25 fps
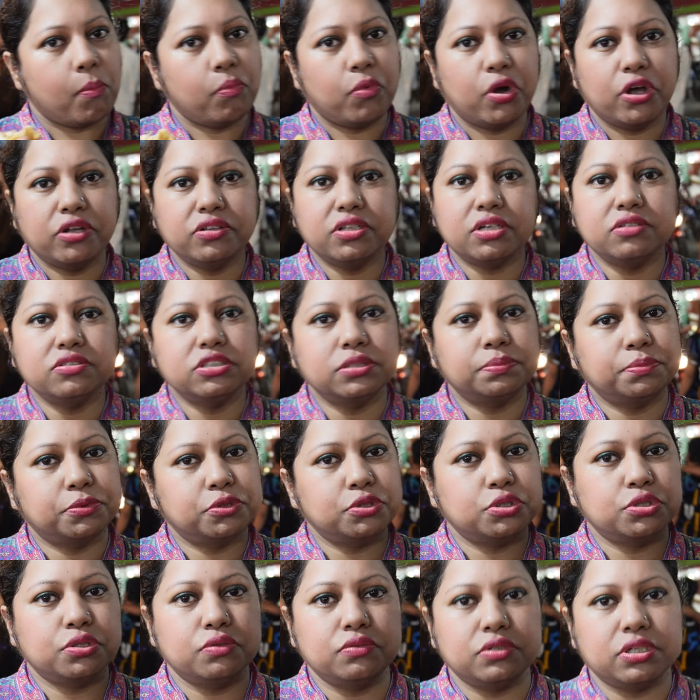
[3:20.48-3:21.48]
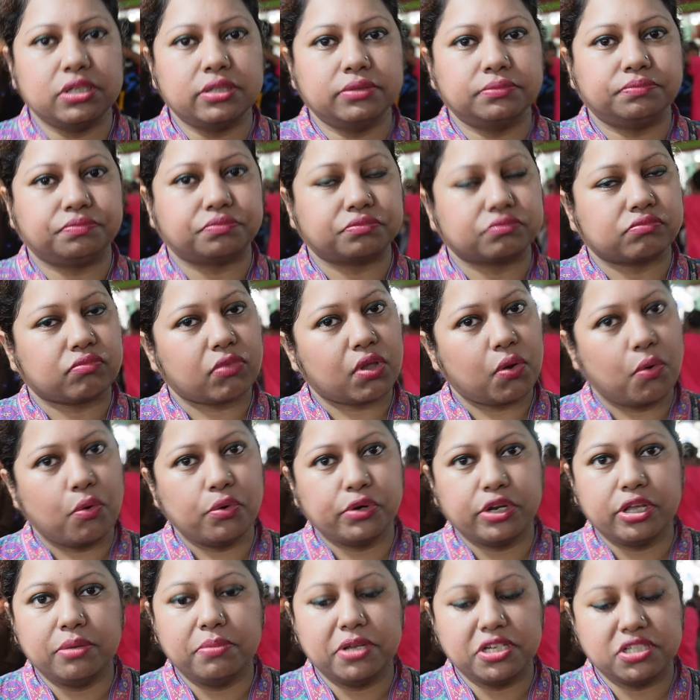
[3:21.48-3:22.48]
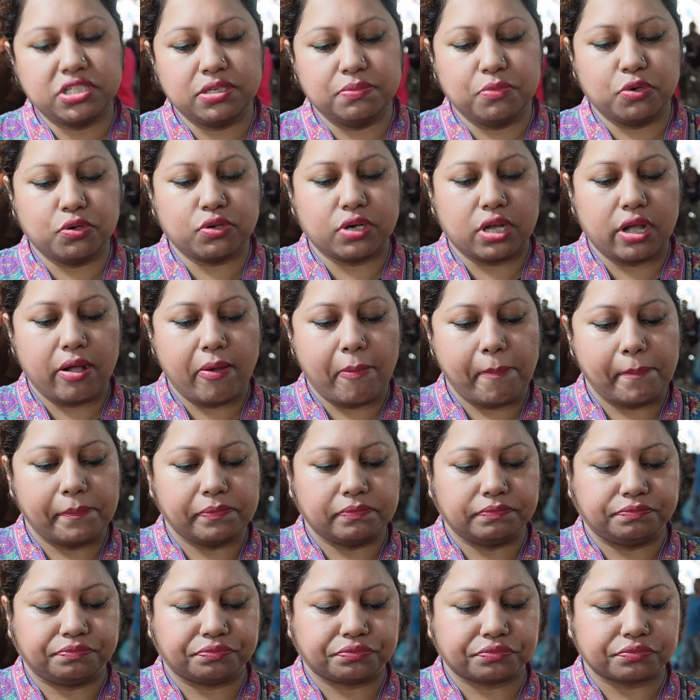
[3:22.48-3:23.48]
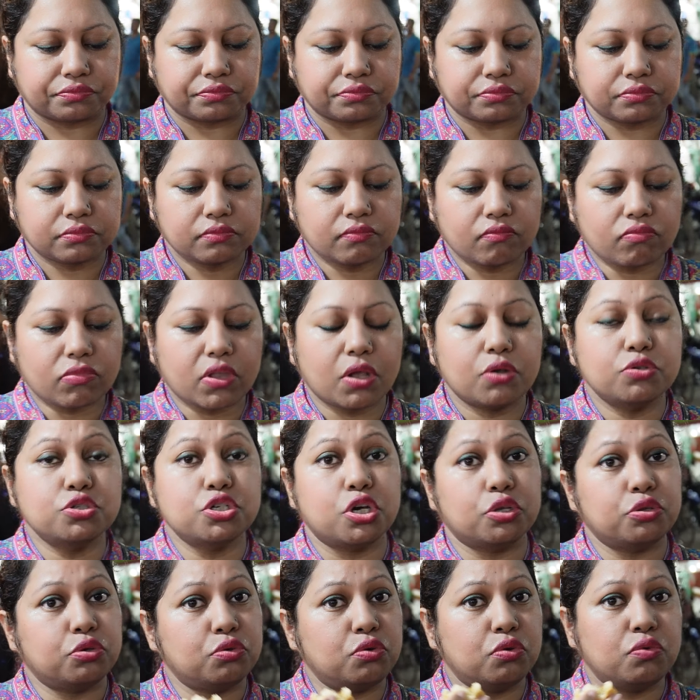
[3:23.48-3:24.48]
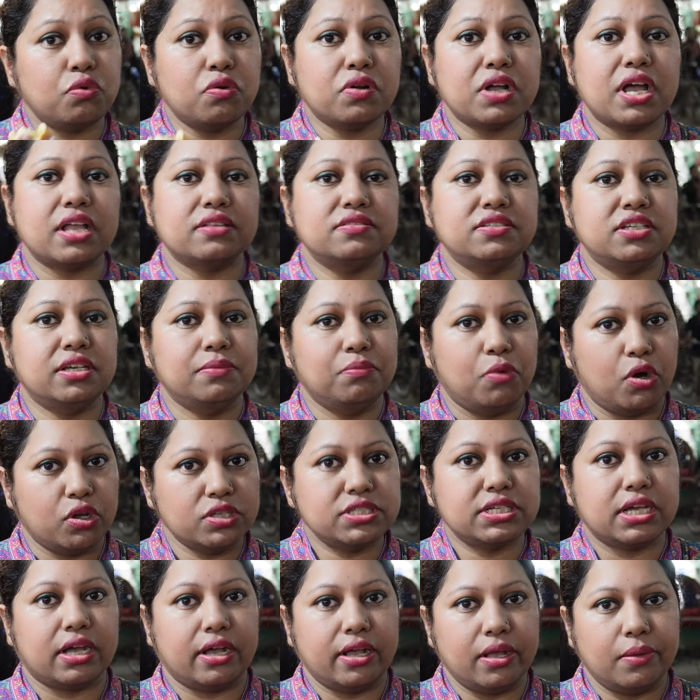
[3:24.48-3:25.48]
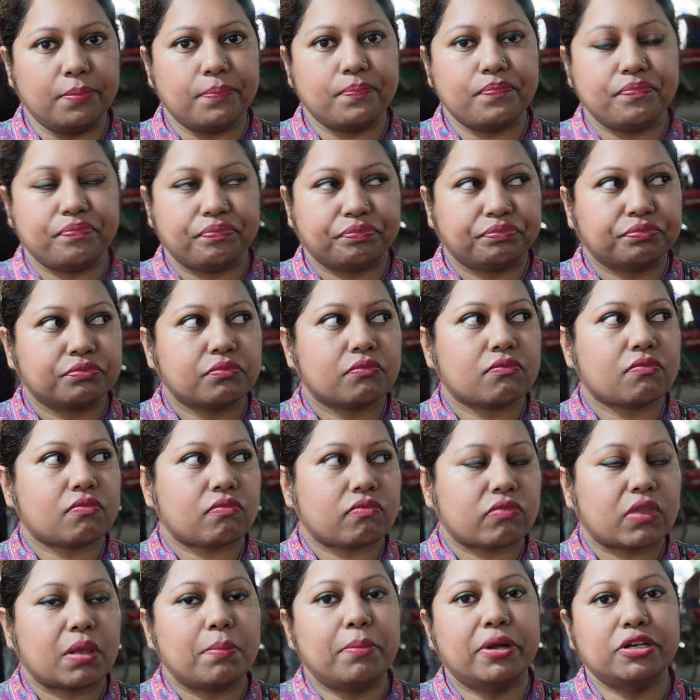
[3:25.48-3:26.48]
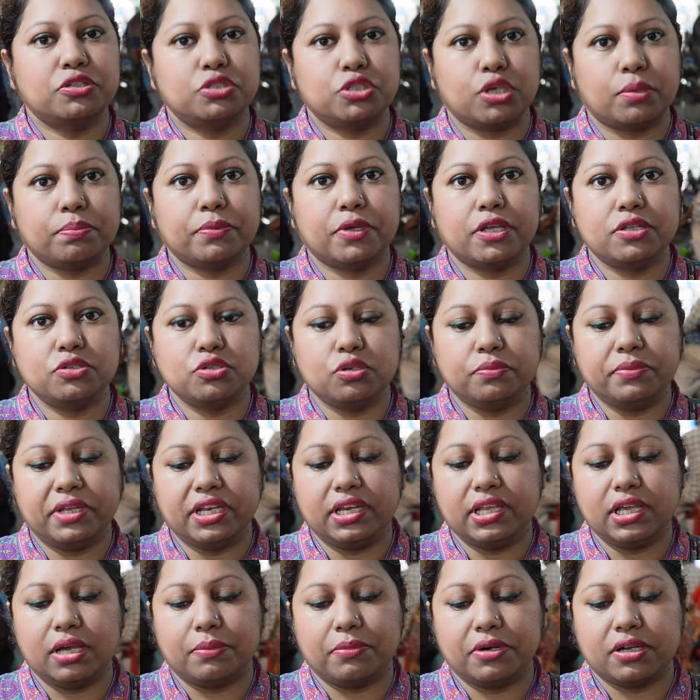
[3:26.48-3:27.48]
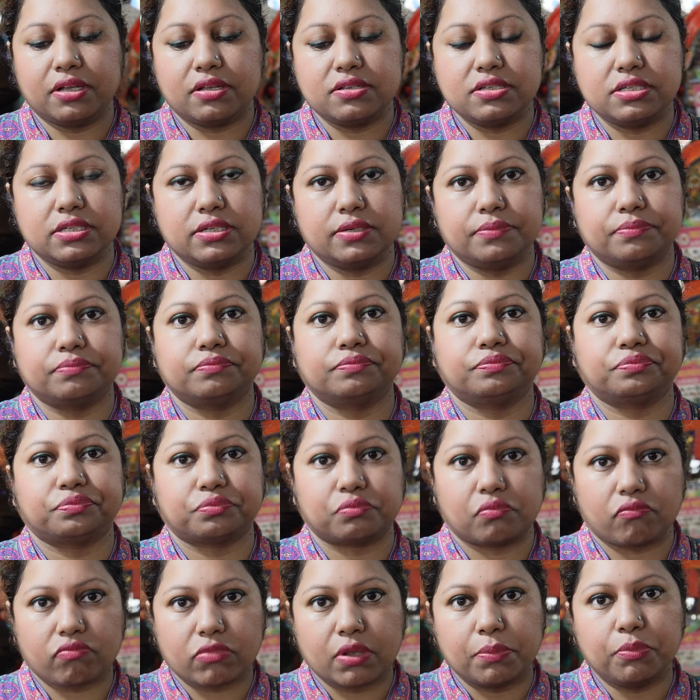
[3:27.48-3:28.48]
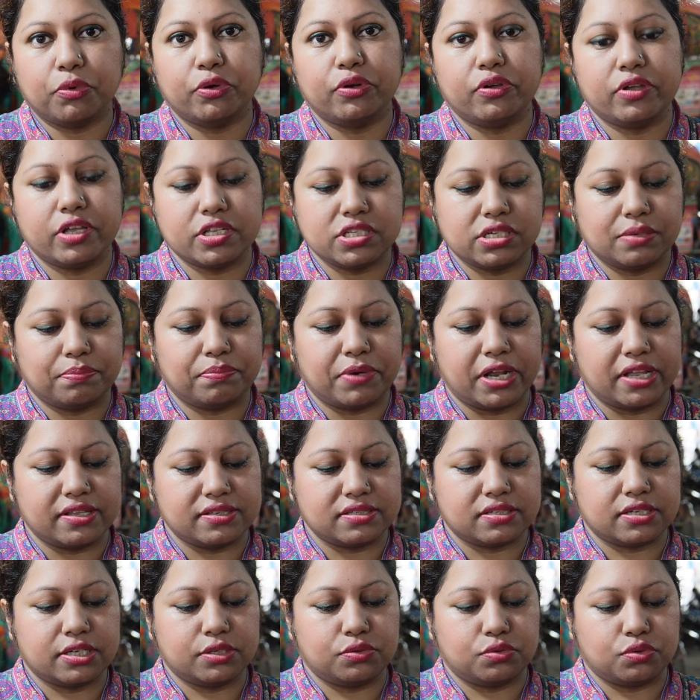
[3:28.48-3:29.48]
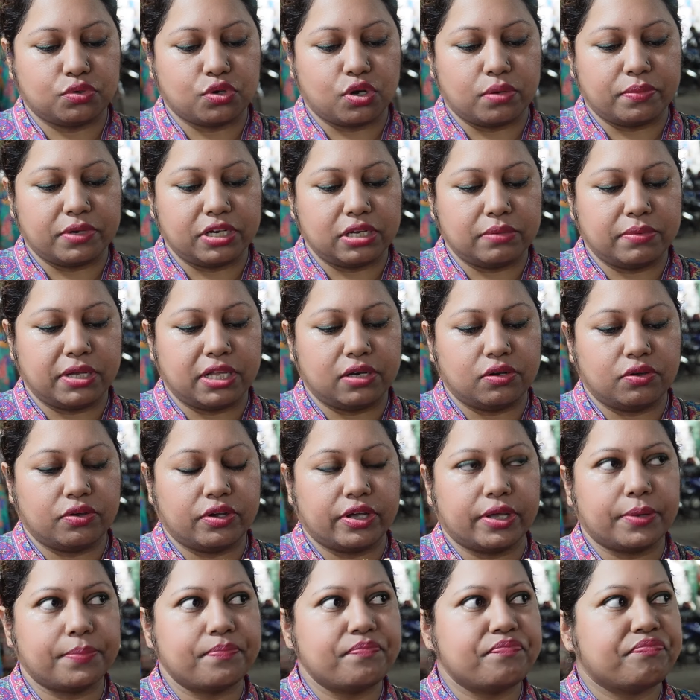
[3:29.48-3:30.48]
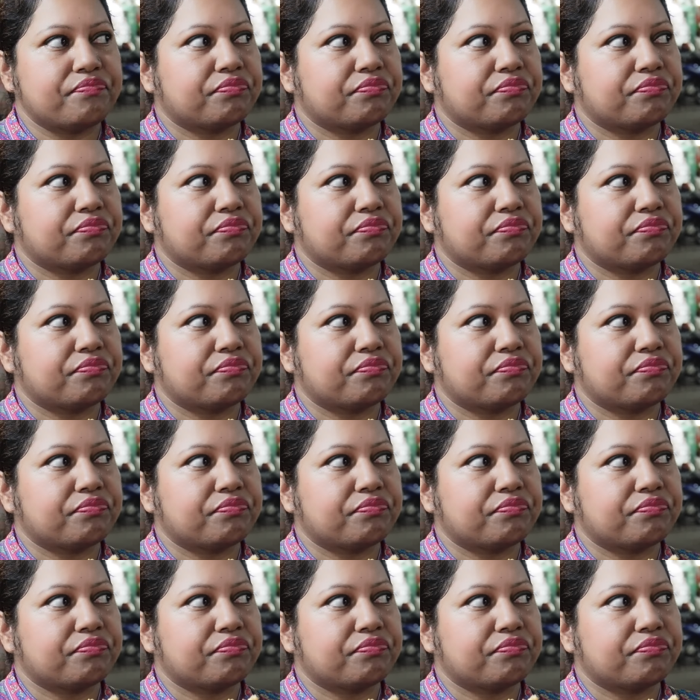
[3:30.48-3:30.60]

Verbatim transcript: ময়দার যে পোর্শনটা ওটাই বেশি মোটা যতটুকু খাচ্ছি মজা বাট সব কিছু মিলিয়ে আমার কাছে মনে হয়েছে প্রাইসটা একটু কমালে ভালো হয়